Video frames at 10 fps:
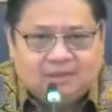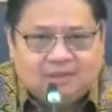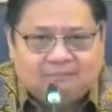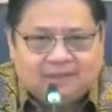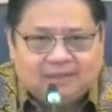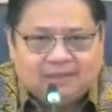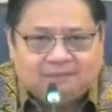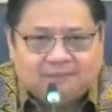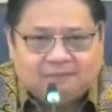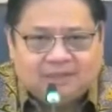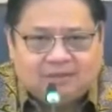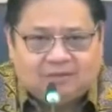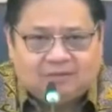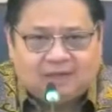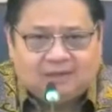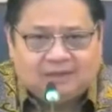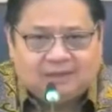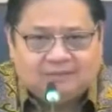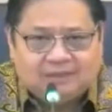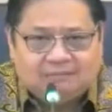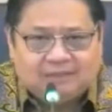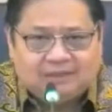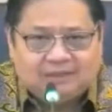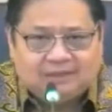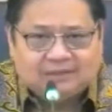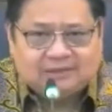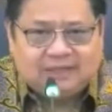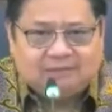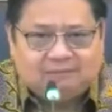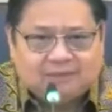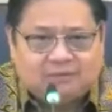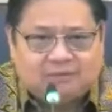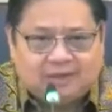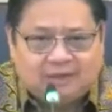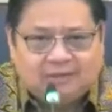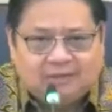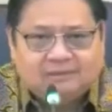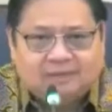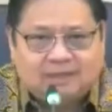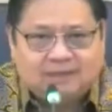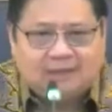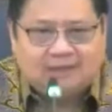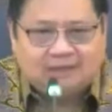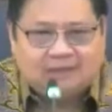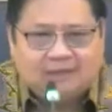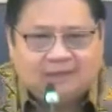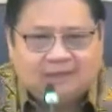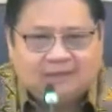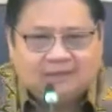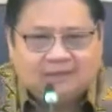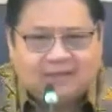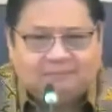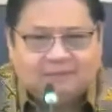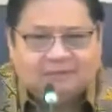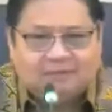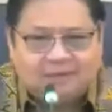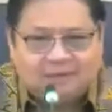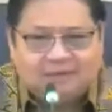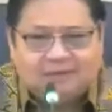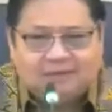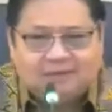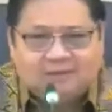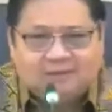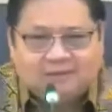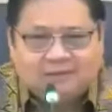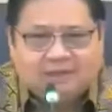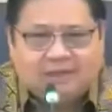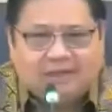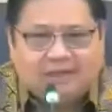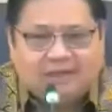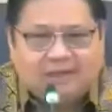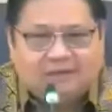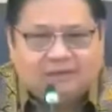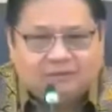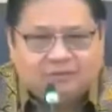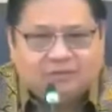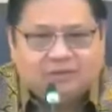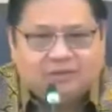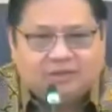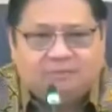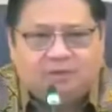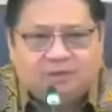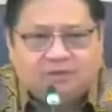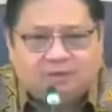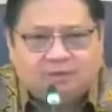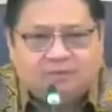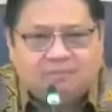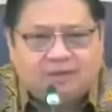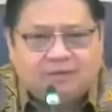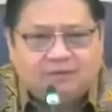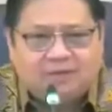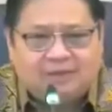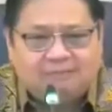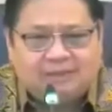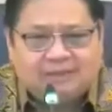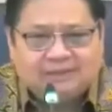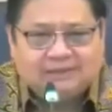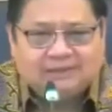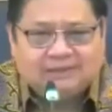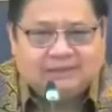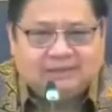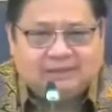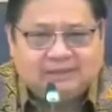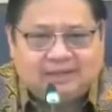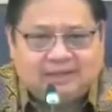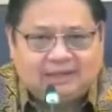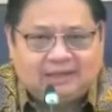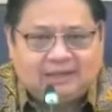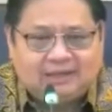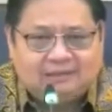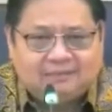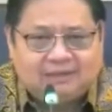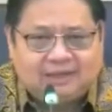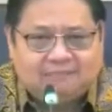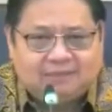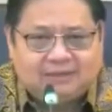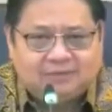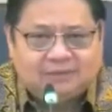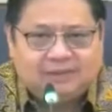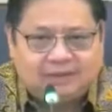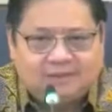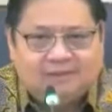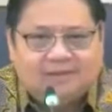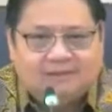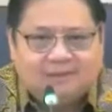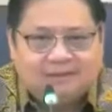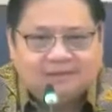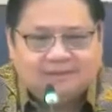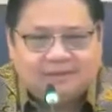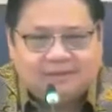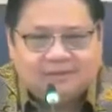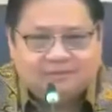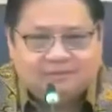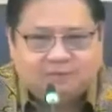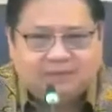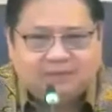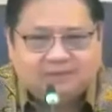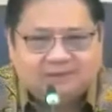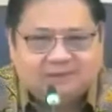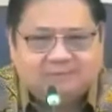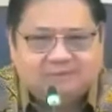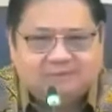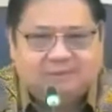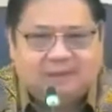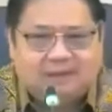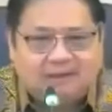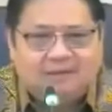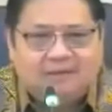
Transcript: Mekanisme penyaluran akan menjamin ketersediaan pasokan. Sekali lagi, ketersediaan pasokan eh, akan terus dimonitor melalui aplikasi digital yang ada di Kementerian Perindustrian, atau sering disebut dengan sistem Simira.